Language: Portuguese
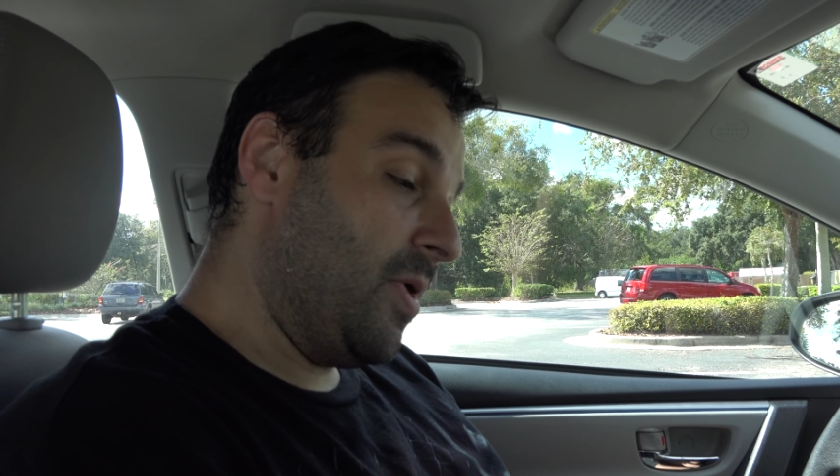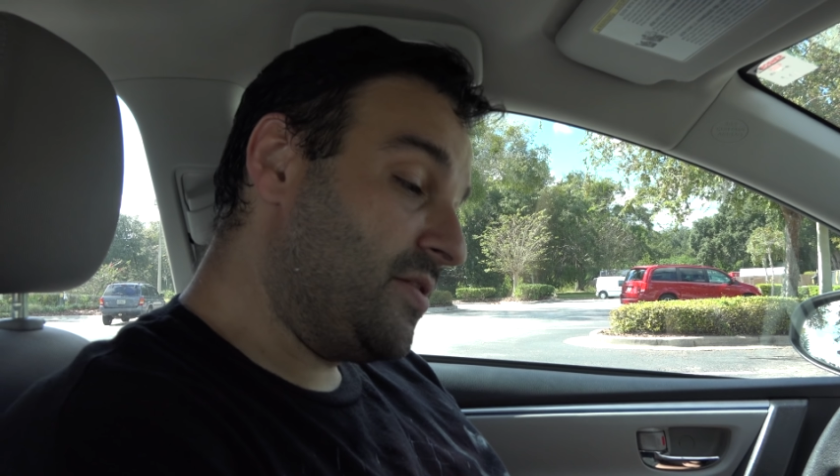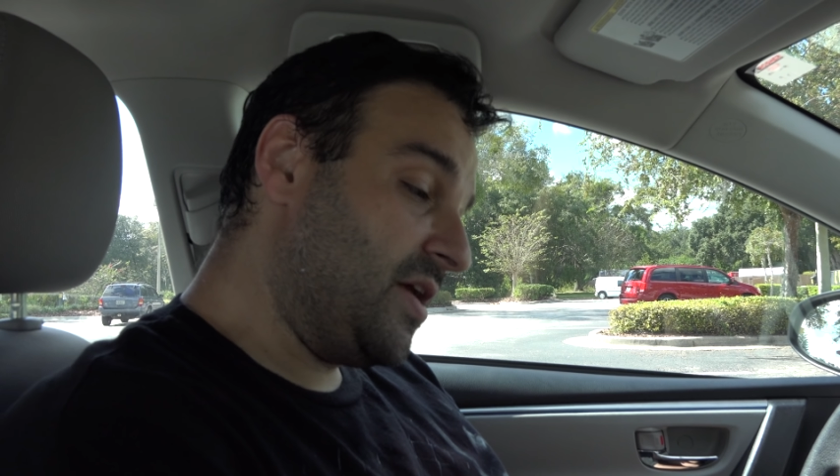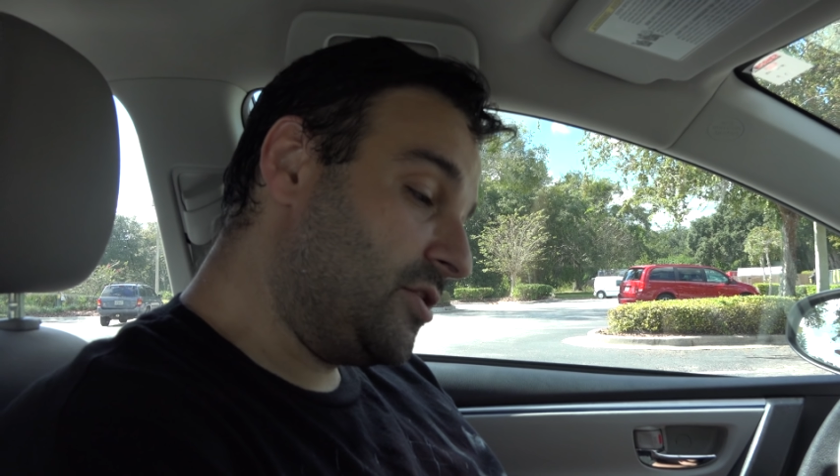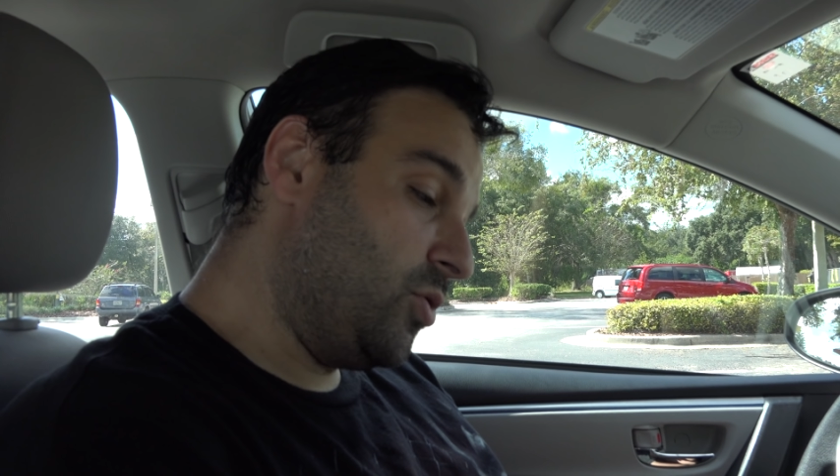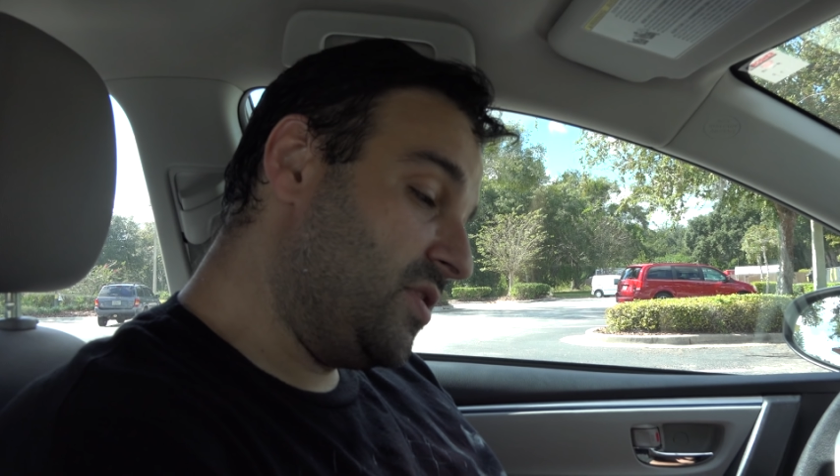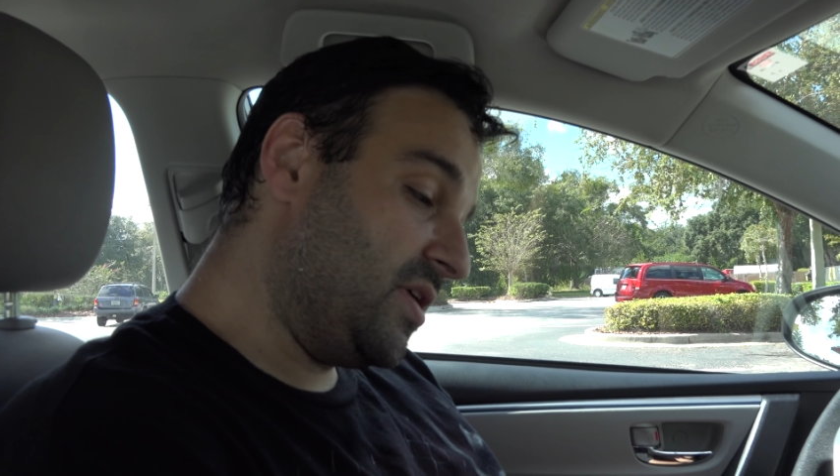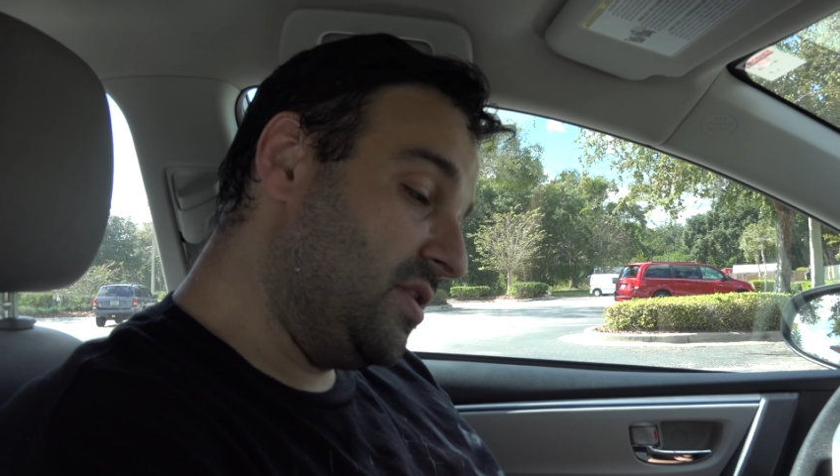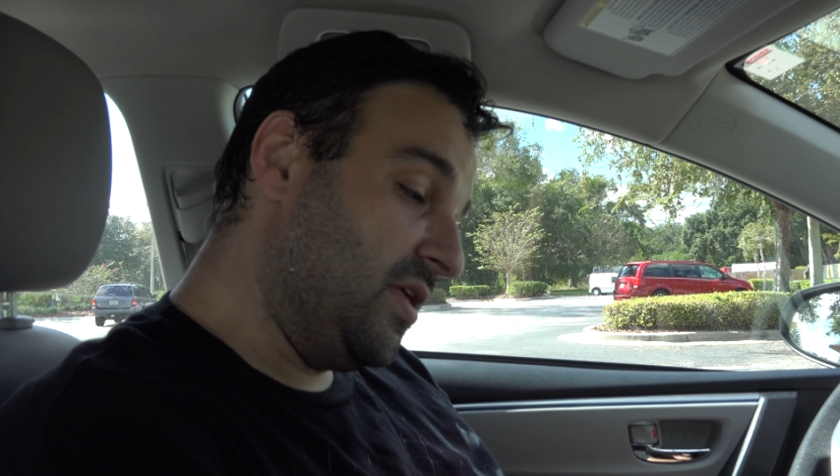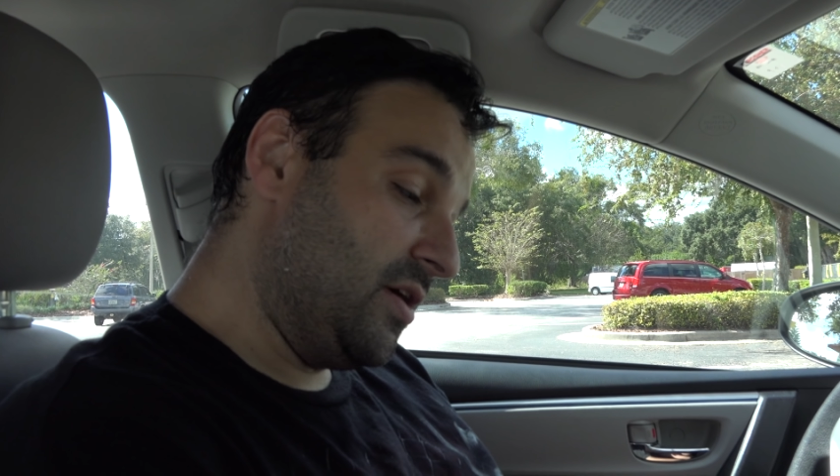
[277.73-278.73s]
mais cartões
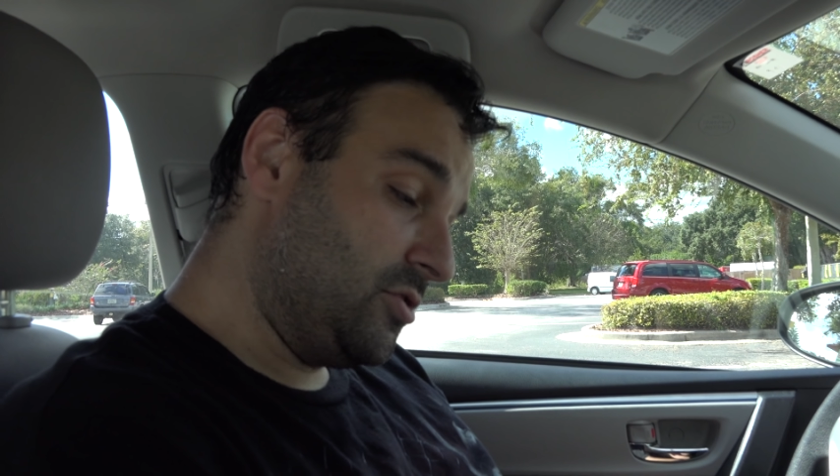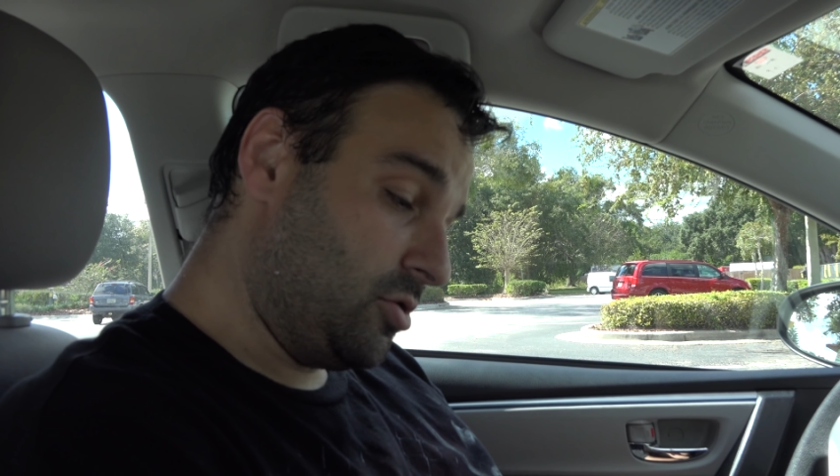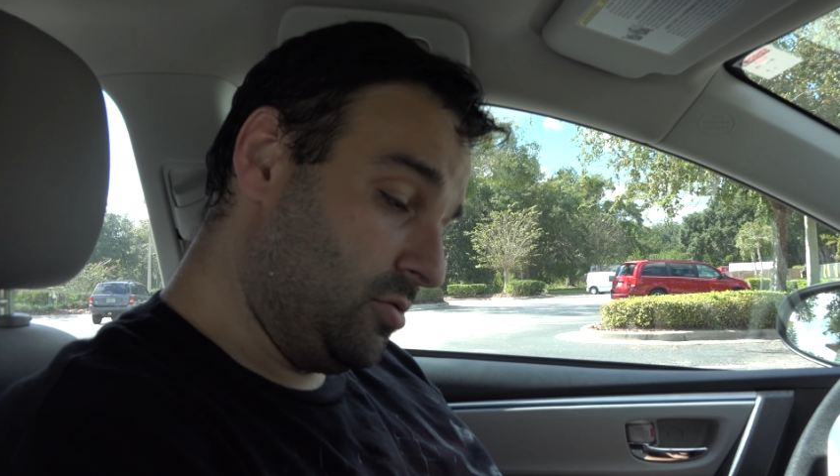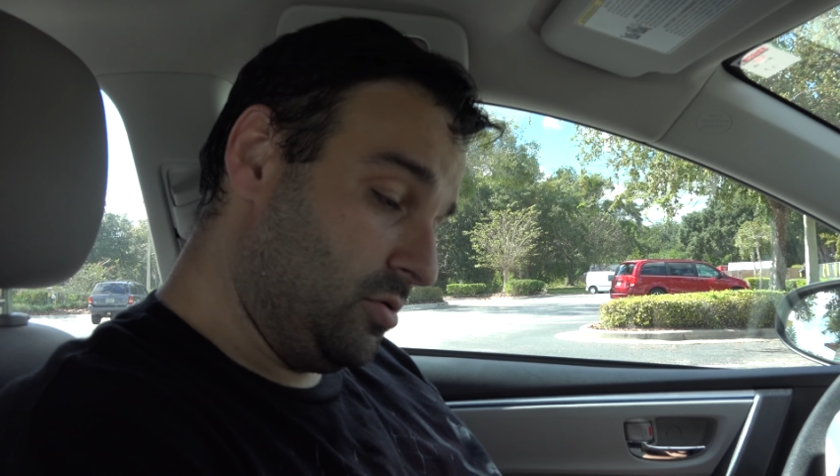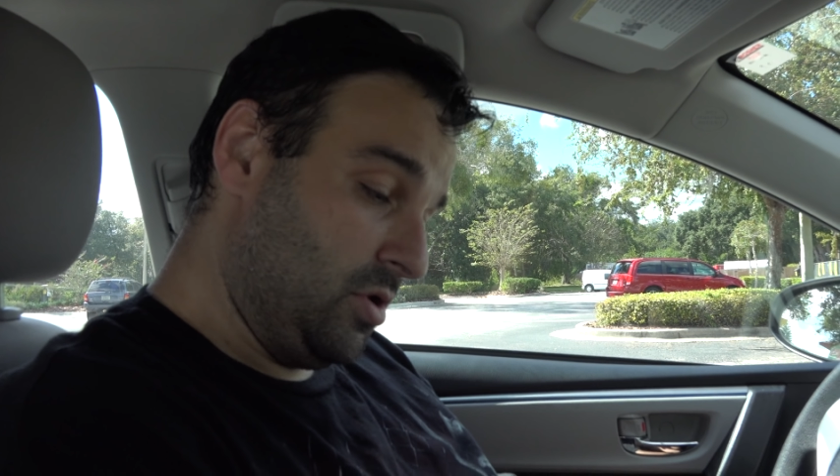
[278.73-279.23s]
aqui dentro